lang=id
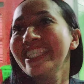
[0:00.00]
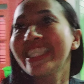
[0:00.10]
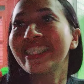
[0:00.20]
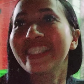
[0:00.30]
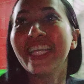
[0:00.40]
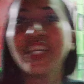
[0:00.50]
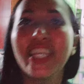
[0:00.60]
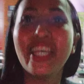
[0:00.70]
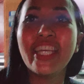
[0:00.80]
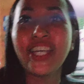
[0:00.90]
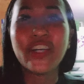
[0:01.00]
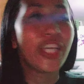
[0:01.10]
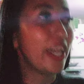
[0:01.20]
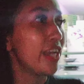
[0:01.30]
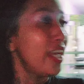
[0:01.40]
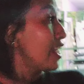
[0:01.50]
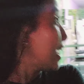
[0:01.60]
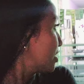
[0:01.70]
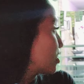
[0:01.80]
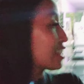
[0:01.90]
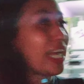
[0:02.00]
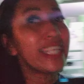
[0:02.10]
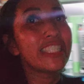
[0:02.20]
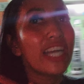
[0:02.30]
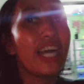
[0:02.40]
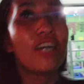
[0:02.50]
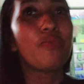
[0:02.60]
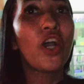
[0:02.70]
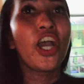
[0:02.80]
jatuhnya ya oke okay. langsung saja bu